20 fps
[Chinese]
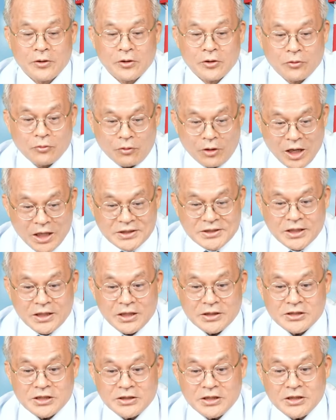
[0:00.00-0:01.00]
华
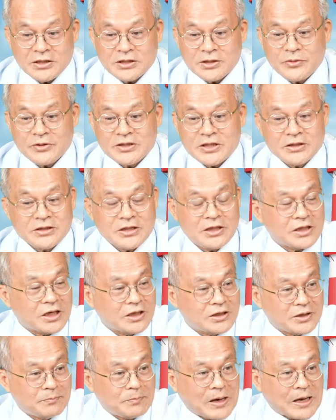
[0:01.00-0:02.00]
城今天是不是接近
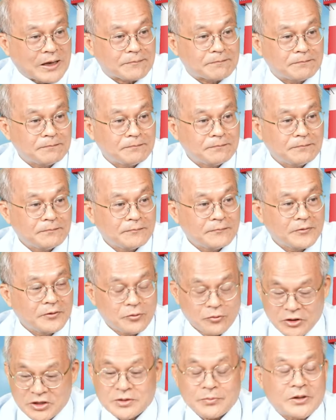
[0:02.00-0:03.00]
跌停板？
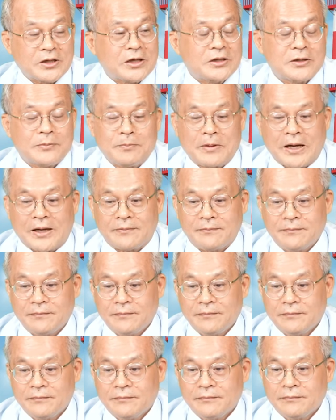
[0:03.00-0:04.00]
为什么跌停板？
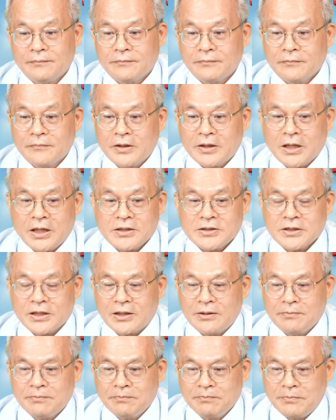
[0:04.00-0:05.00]
你看一
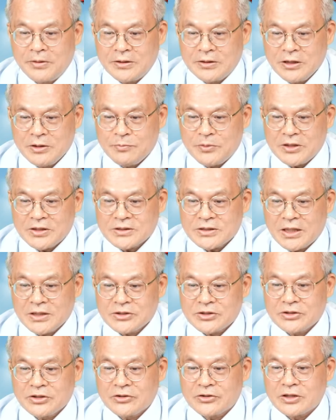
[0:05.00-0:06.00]
下，本利比三
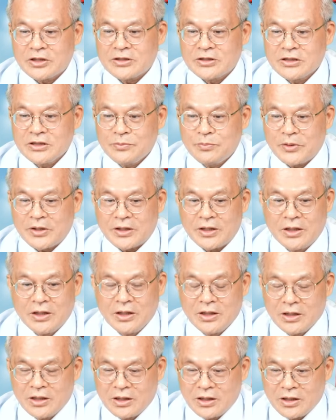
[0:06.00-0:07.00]
十六点七倍，
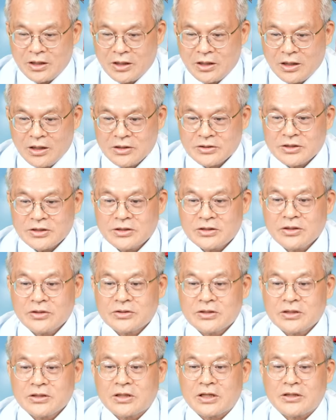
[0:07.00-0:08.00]
二十六
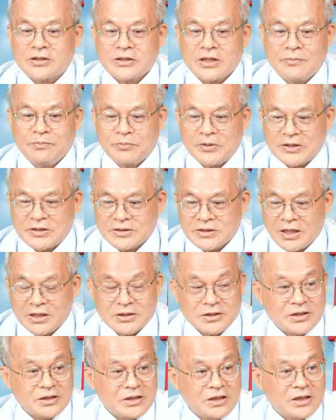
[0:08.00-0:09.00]
四点三倍，
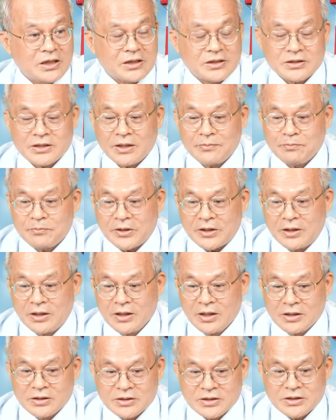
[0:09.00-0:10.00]
三十一点三倍，
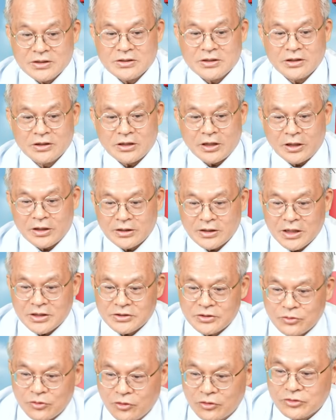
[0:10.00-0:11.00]
四十二点。但
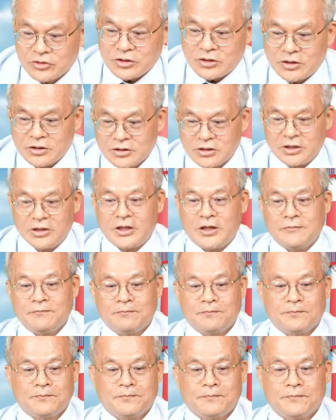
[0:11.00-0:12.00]
是国际今天